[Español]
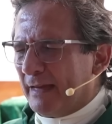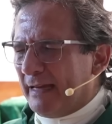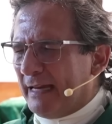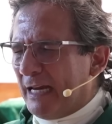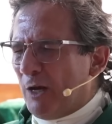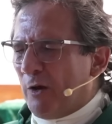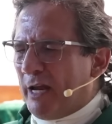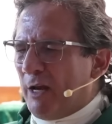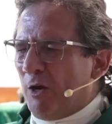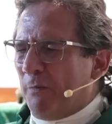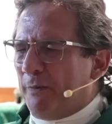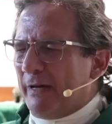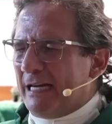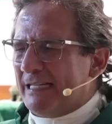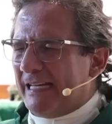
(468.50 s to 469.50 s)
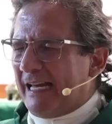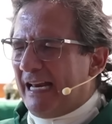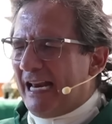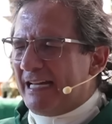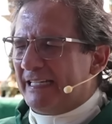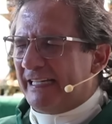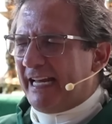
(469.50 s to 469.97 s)
Que lo que no pueda hacer
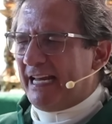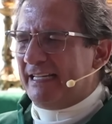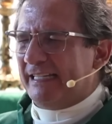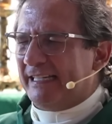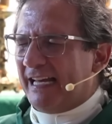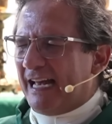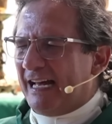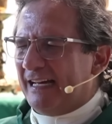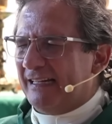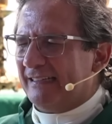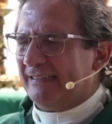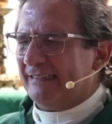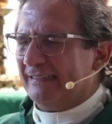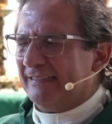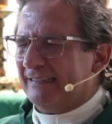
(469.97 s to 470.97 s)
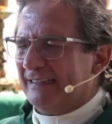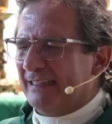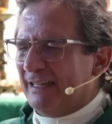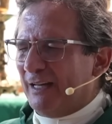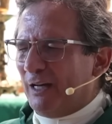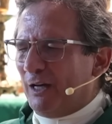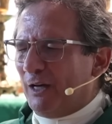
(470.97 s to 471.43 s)
la ciencia,
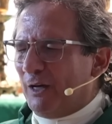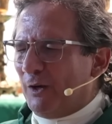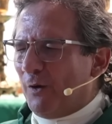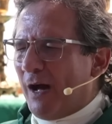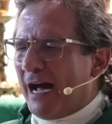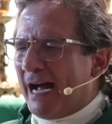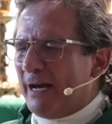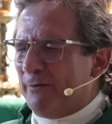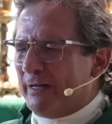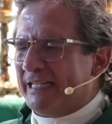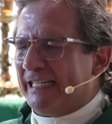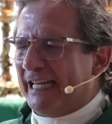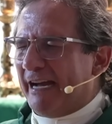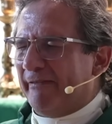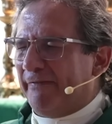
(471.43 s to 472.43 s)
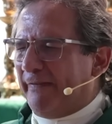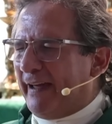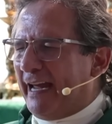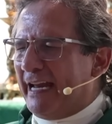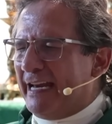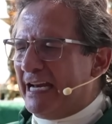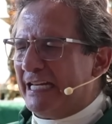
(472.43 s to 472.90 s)
lo haga nuestra
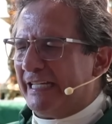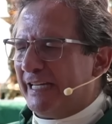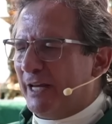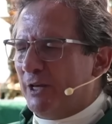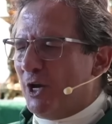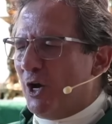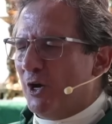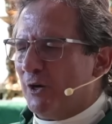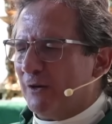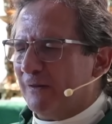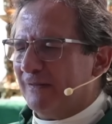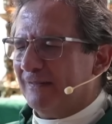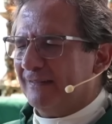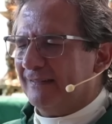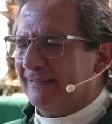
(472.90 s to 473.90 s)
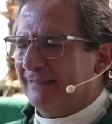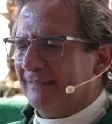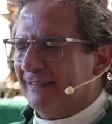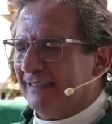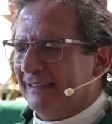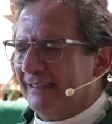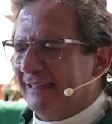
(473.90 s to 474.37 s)
fe en el Señor,
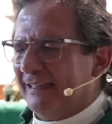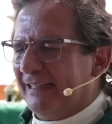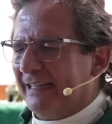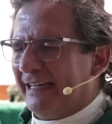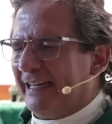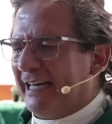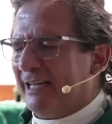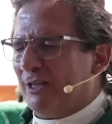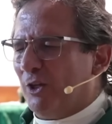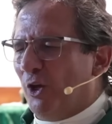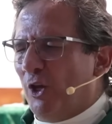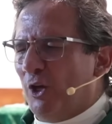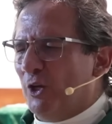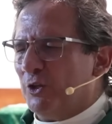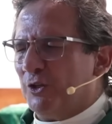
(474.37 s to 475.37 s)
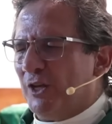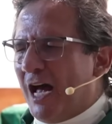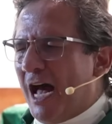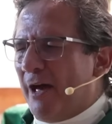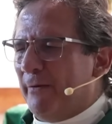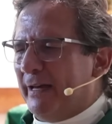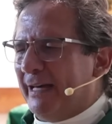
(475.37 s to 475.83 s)
que todo lo
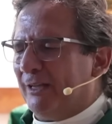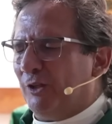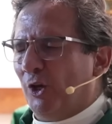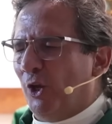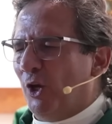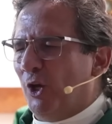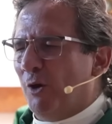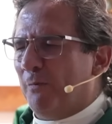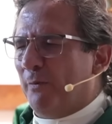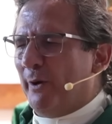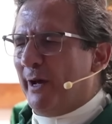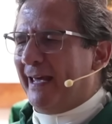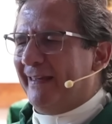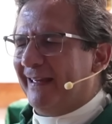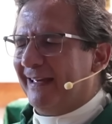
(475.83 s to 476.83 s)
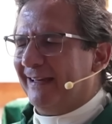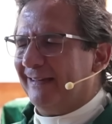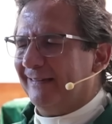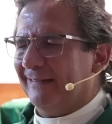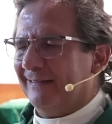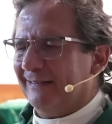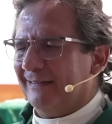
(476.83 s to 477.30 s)
sabe, todo lo puede
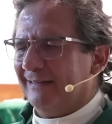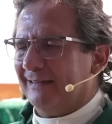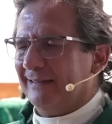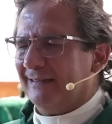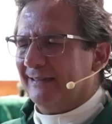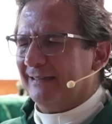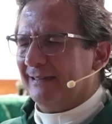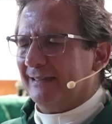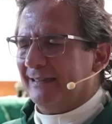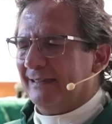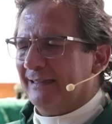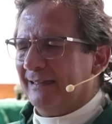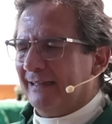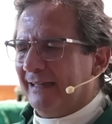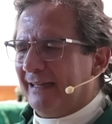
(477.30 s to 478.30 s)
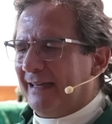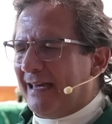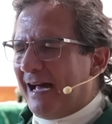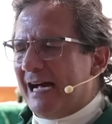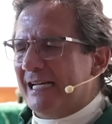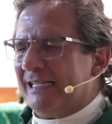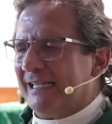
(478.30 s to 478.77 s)

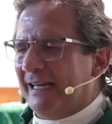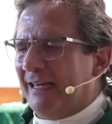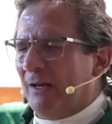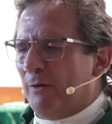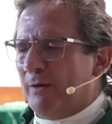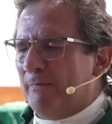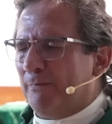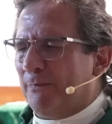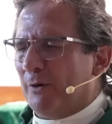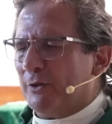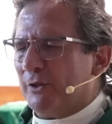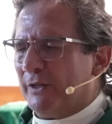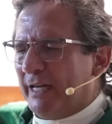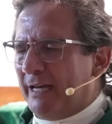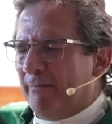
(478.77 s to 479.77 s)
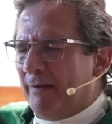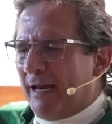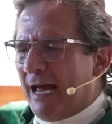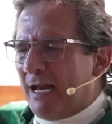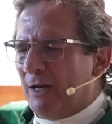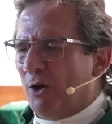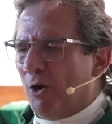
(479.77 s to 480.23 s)
que hace de lo imposible
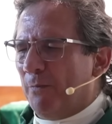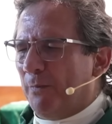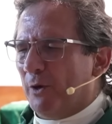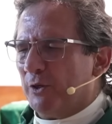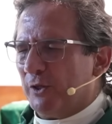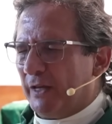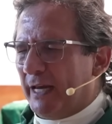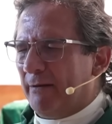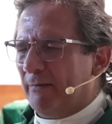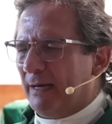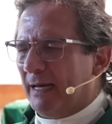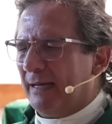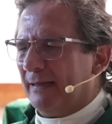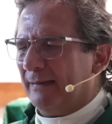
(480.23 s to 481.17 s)
algo posible.